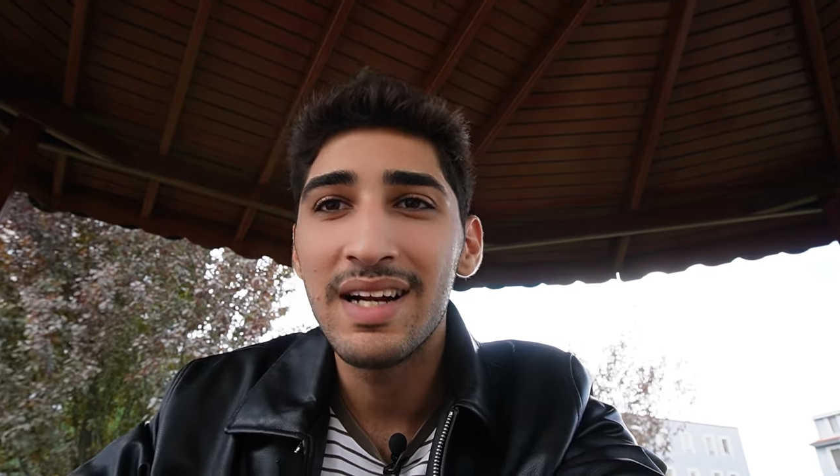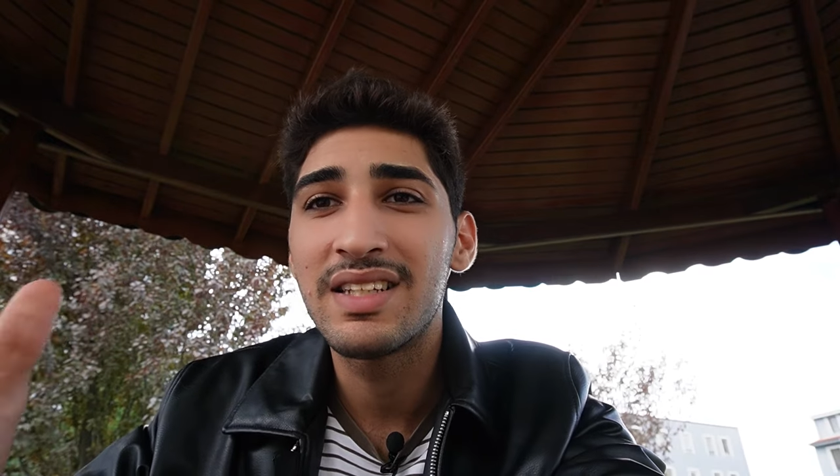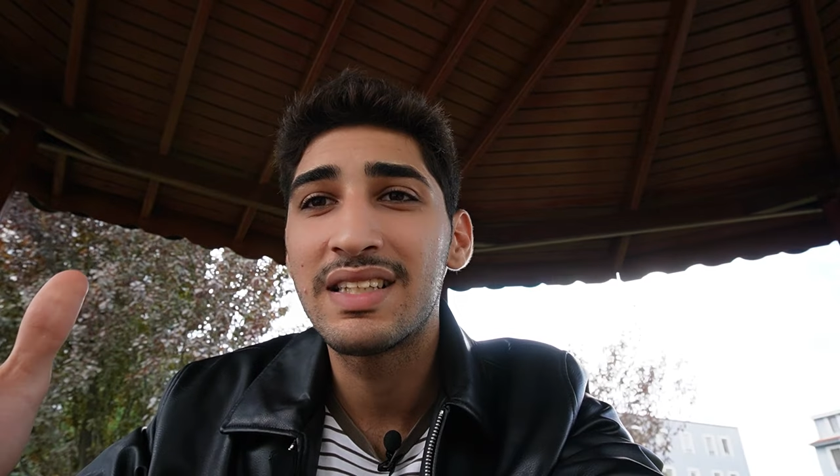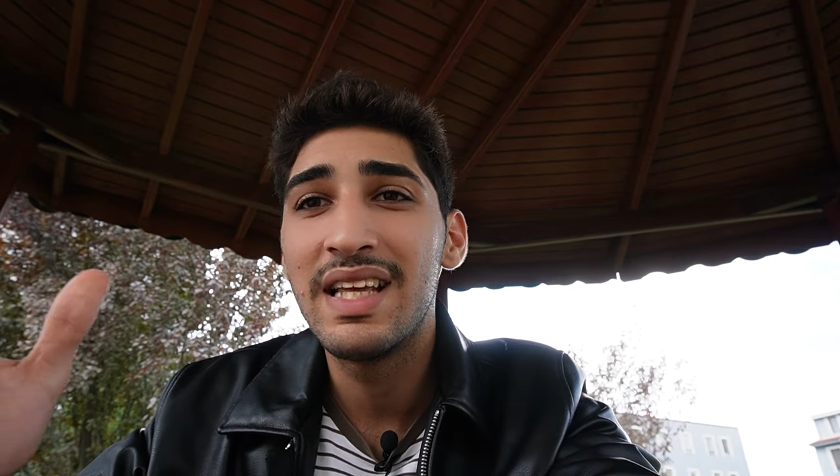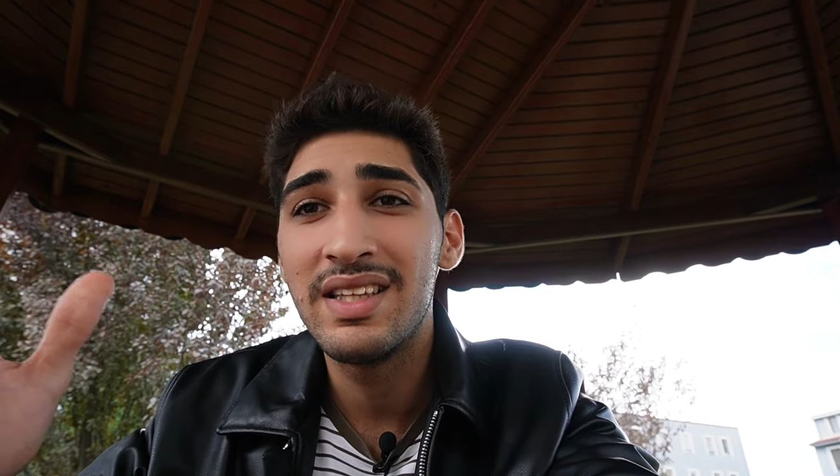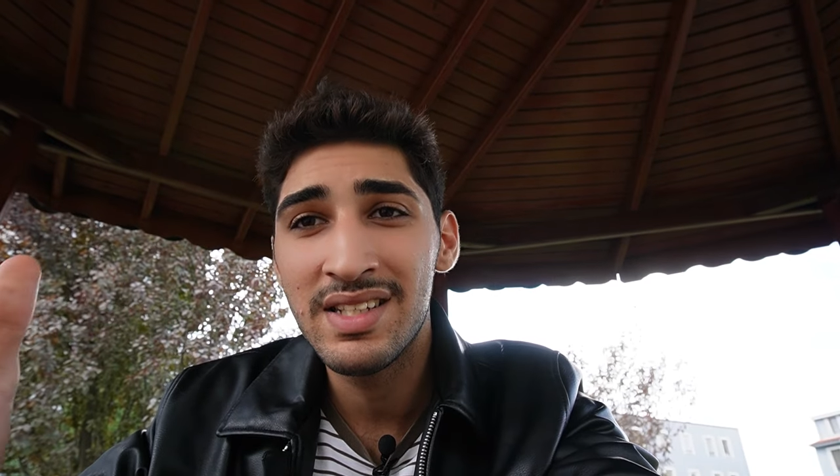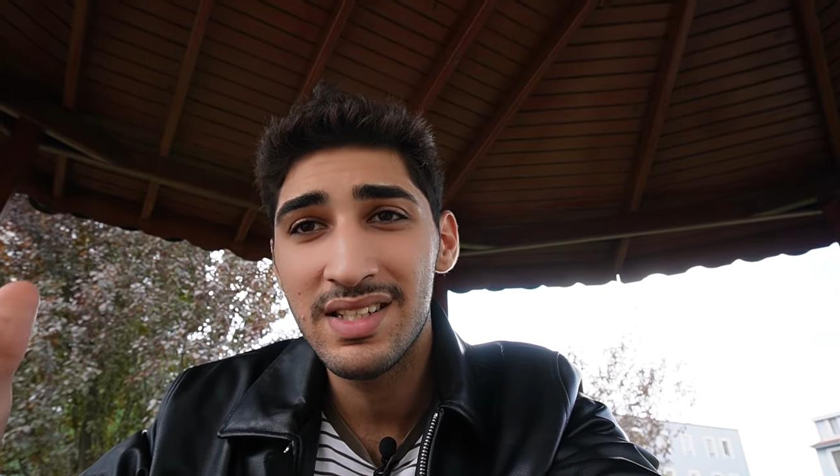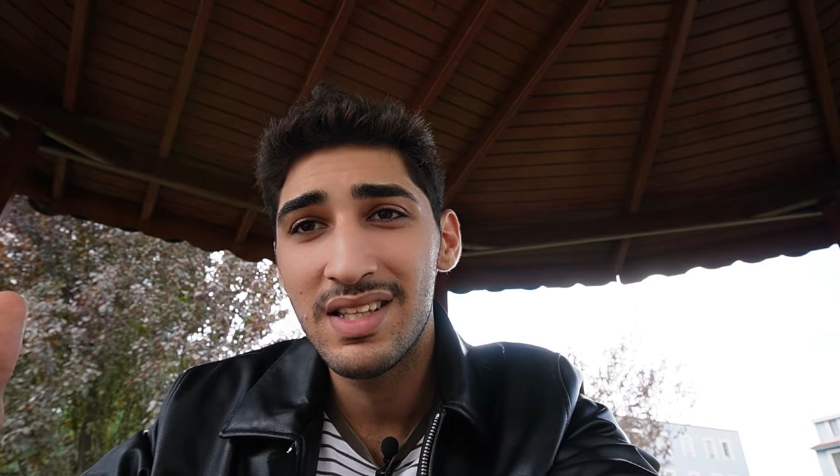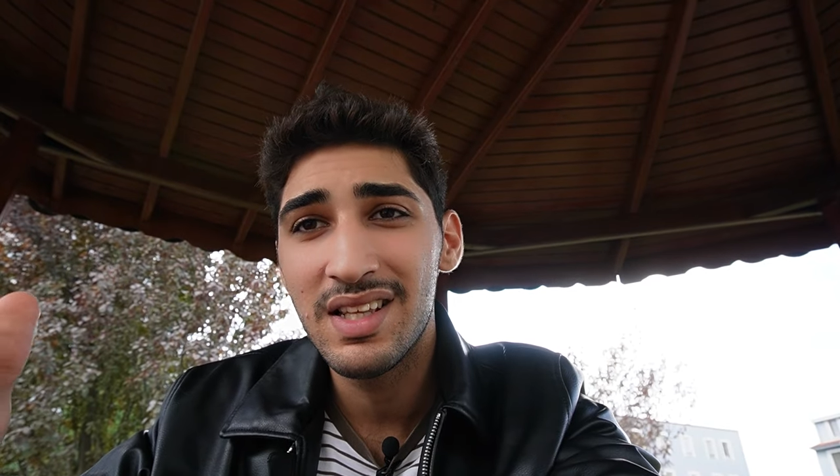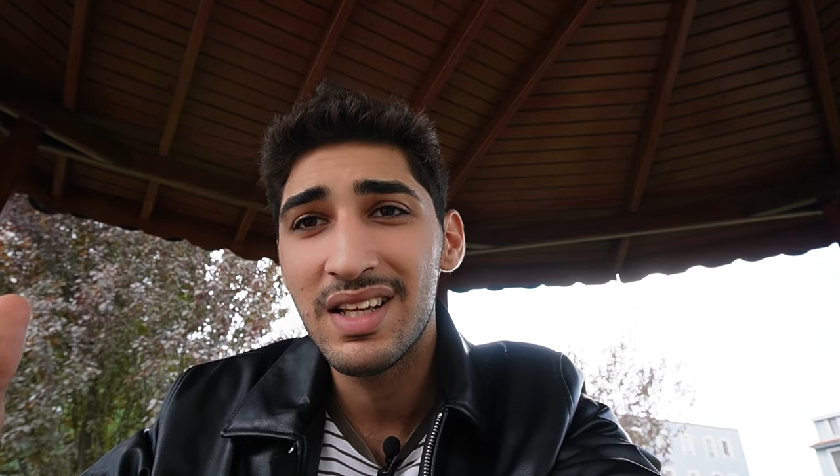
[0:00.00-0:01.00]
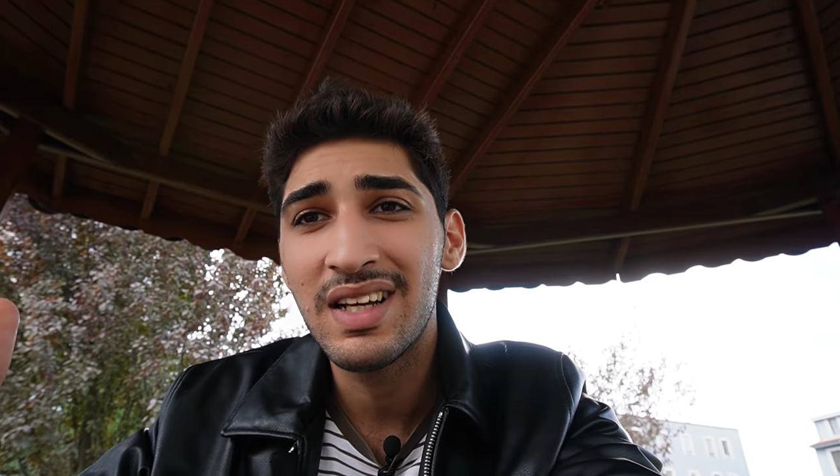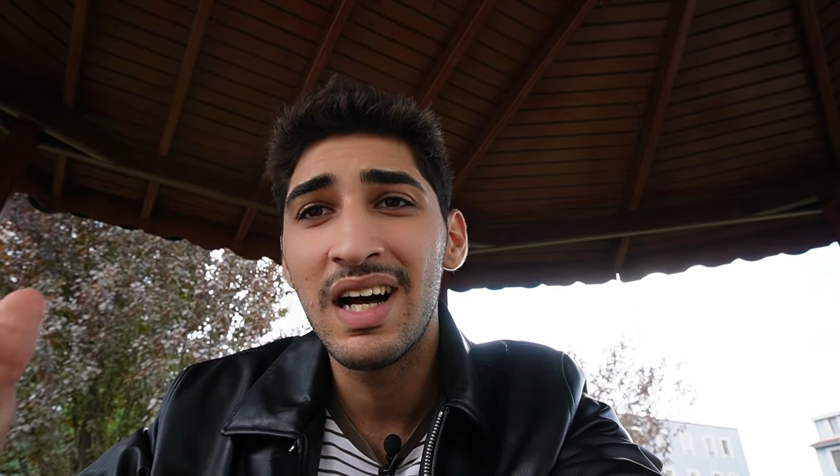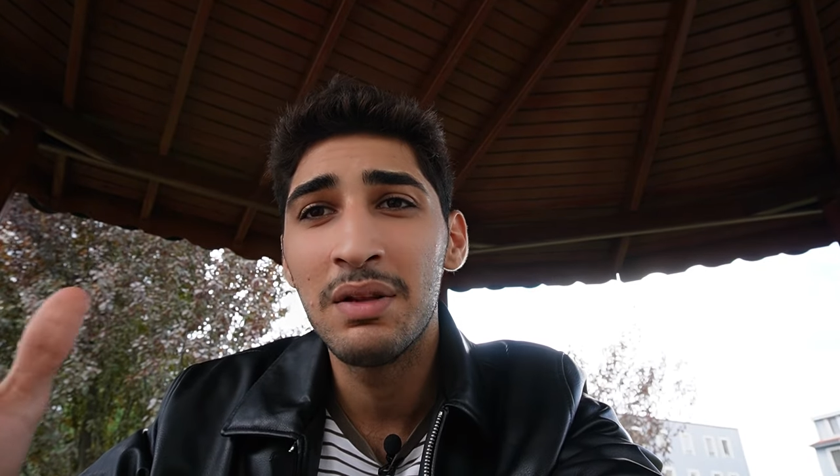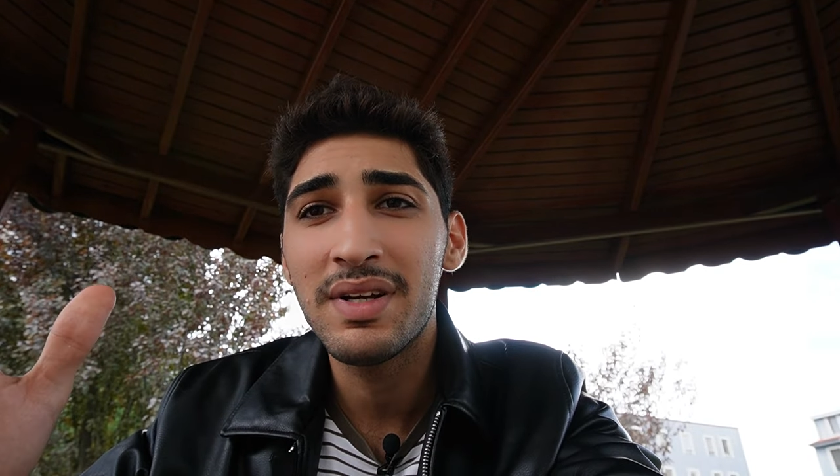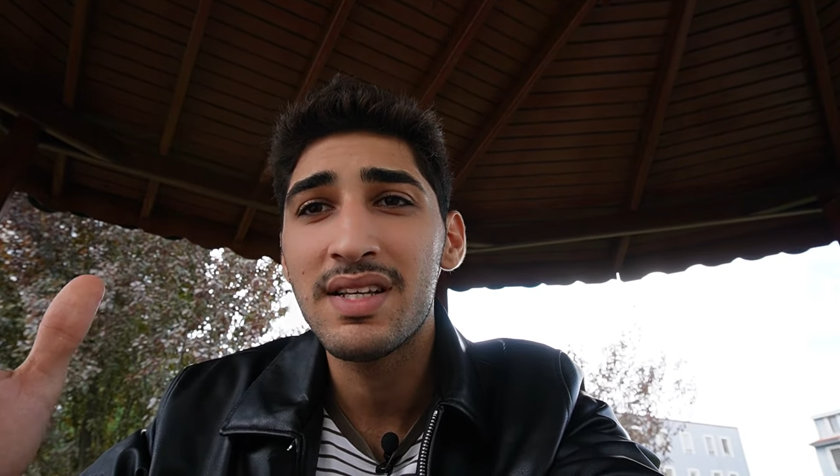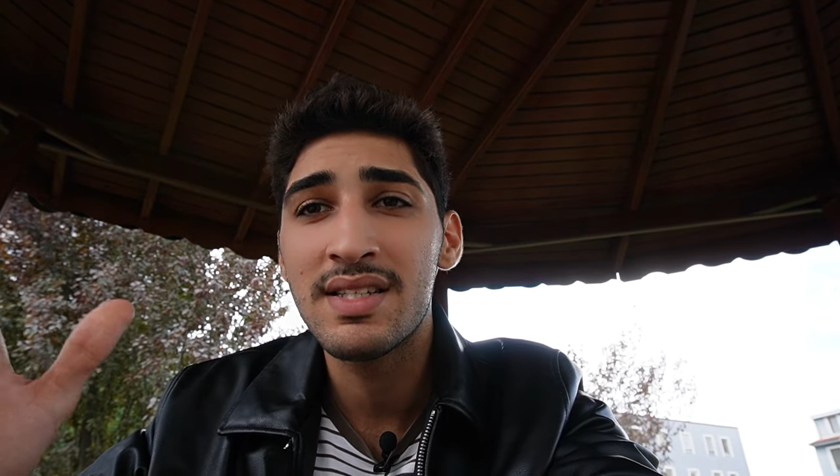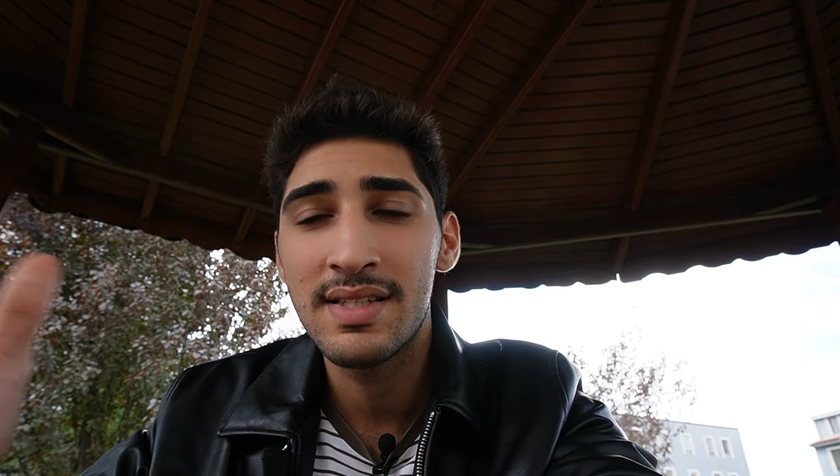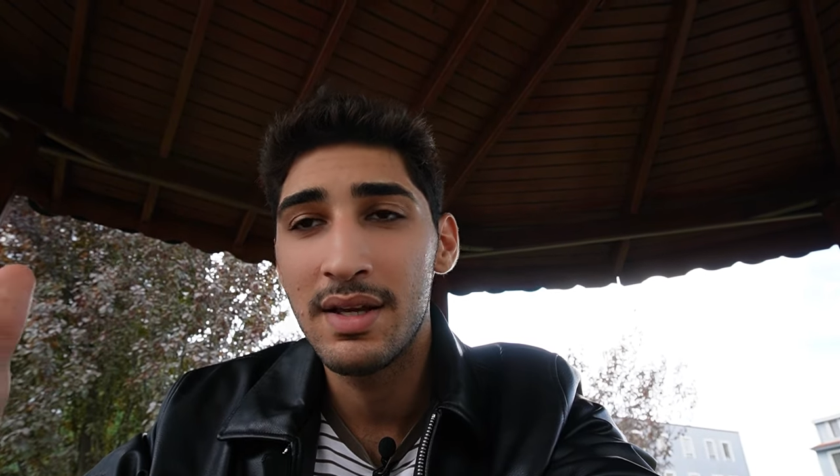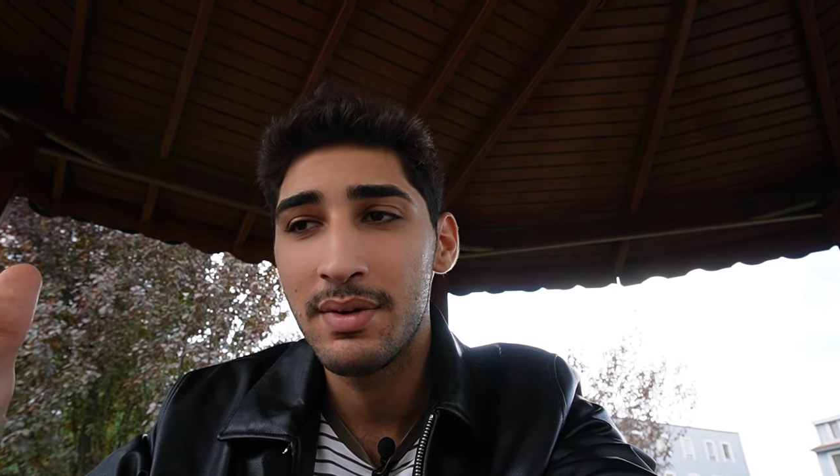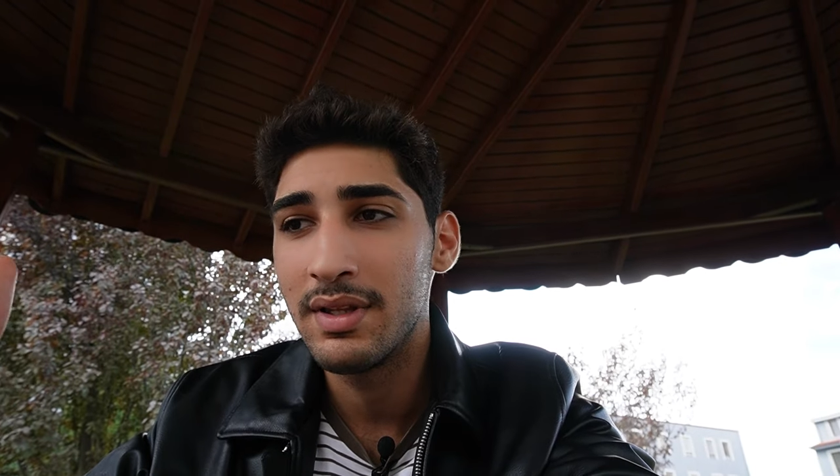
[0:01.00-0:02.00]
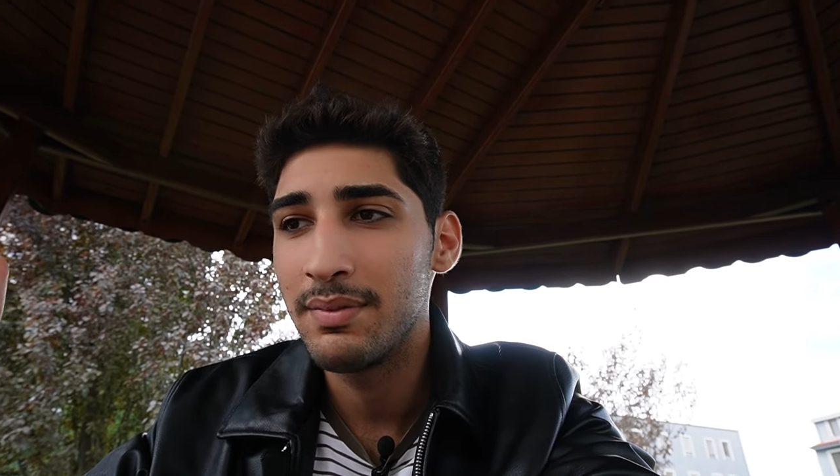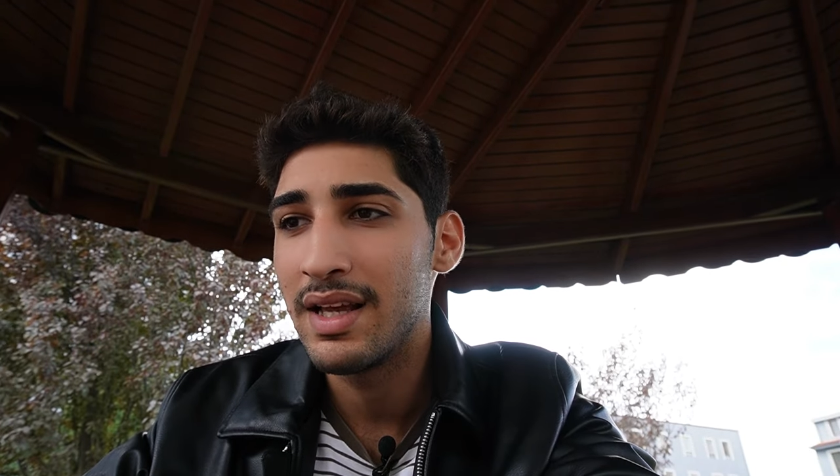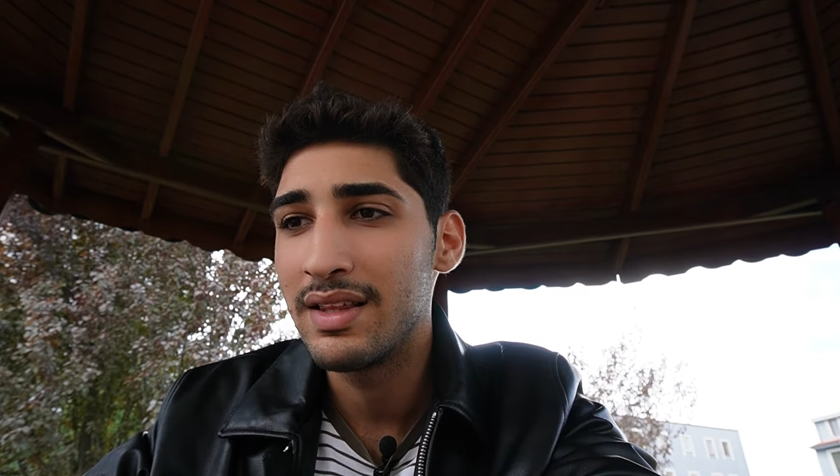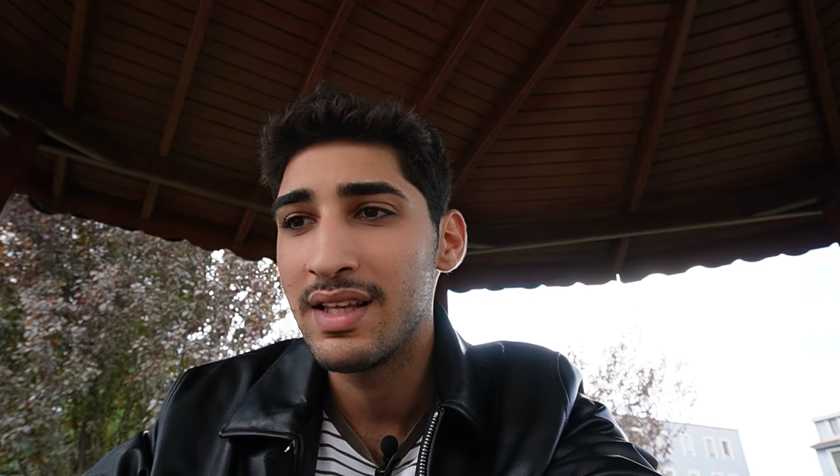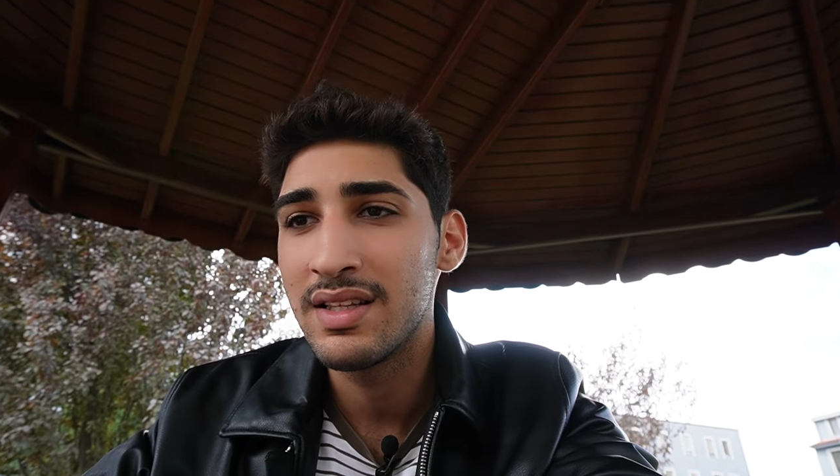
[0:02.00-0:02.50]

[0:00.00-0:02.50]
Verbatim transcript: Artık Denizli'de de kalmak istemedim yani.